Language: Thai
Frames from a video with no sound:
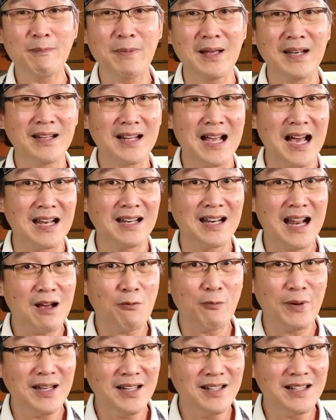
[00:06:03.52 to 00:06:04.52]
ไม่เป็นการละ
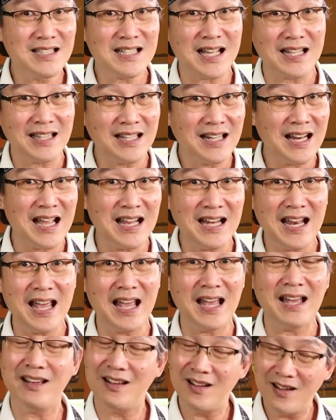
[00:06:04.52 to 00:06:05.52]
เว้นเนื้อสัตว์ทั้งหลายแห
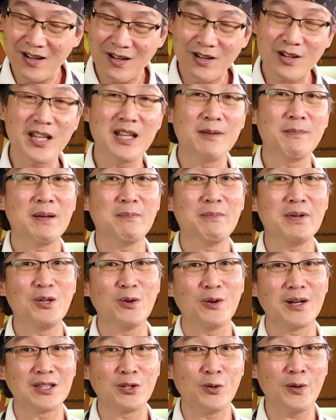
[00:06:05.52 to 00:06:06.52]
ล่ก็ยังเป็นประ
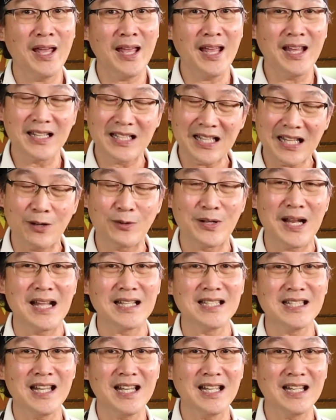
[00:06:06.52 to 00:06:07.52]
โยชน์กับตัวเองถ้าเราทา
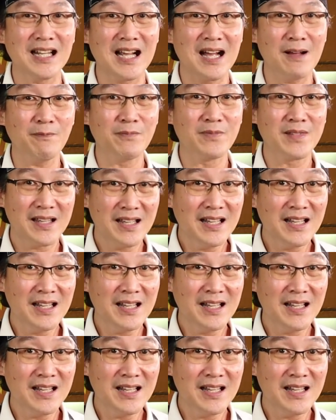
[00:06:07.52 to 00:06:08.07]
นเจนะครับ